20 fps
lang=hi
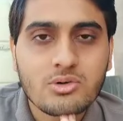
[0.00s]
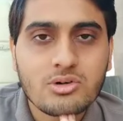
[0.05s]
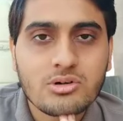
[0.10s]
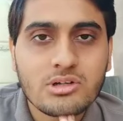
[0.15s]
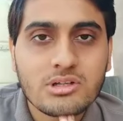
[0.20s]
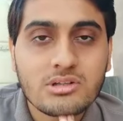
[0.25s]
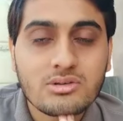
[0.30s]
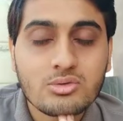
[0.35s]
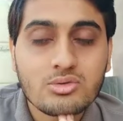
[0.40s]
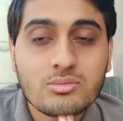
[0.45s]

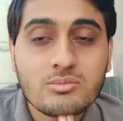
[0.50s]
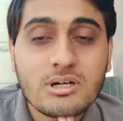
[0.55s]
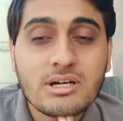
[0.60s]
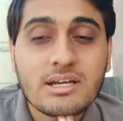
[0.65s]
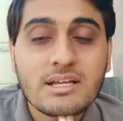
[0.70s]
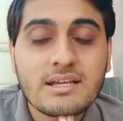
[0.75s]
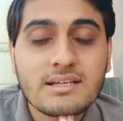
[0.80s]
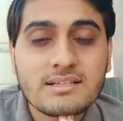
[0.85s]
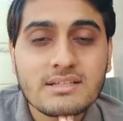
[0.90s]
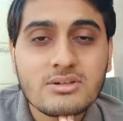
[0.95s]
और तुम
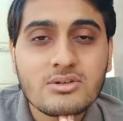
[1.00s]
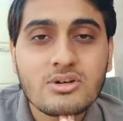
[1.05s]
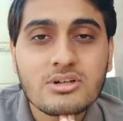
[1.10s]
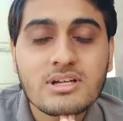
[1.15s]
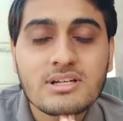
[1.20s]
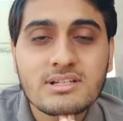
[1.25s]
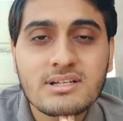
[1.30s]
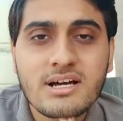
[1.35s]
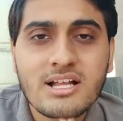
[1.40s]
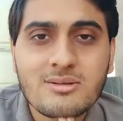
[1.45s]
अगर किसी और
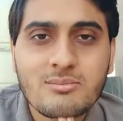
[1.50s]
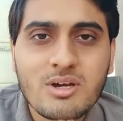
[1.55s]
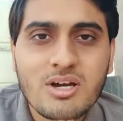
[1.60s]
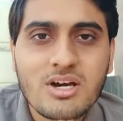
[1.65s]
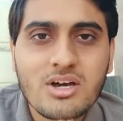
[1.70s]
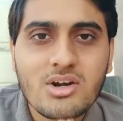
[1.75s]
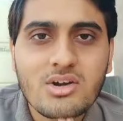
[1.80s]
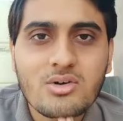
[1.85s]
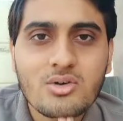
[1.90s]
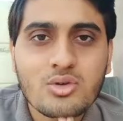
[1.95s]
के साथ भी
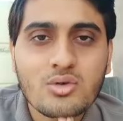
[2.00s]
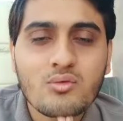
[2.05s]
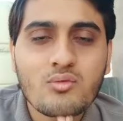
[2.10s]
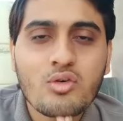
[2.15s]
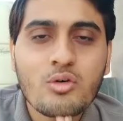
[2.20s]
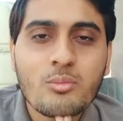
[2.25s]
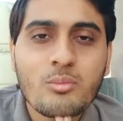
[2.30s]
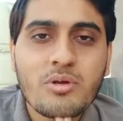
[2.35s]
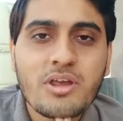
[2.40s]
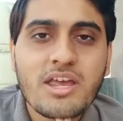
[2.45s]
कर रहे हो तो
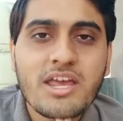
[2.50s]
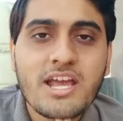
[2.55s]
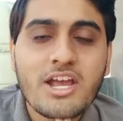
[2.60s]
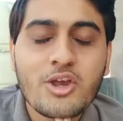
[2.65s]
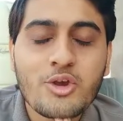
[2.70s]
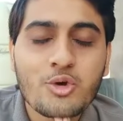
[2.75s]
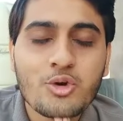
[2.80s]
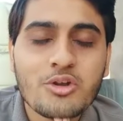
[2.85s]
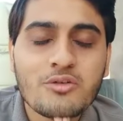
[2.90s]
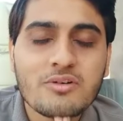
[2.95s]
वो भी एक
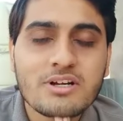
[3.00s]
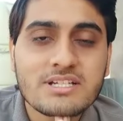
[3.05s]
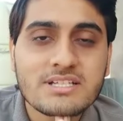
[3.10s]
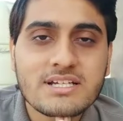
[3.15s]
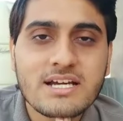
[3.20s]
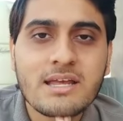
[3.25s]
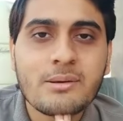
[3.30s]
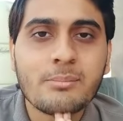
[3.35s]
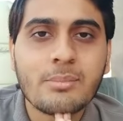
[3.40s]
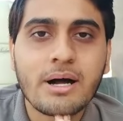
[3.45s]
यूनिवर्स
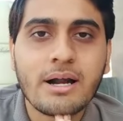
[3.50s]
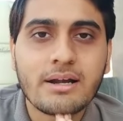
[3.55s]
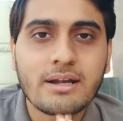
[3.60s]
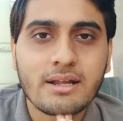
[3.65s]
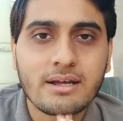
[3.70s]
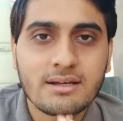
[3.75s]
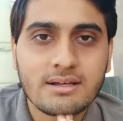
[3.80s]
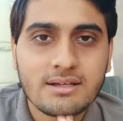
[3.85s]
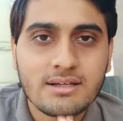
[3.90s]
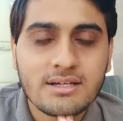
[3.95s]
का ही
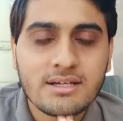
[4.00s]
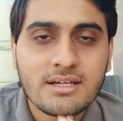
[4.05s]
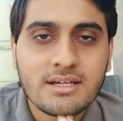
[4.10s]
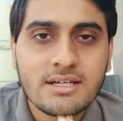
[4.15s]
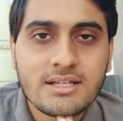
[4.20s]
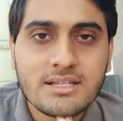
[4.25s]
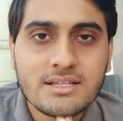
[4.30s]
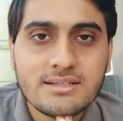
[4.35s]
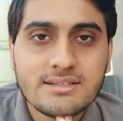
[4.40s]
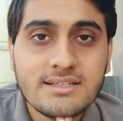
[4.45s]
पार्ट
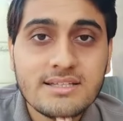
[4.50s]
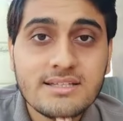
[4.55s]
है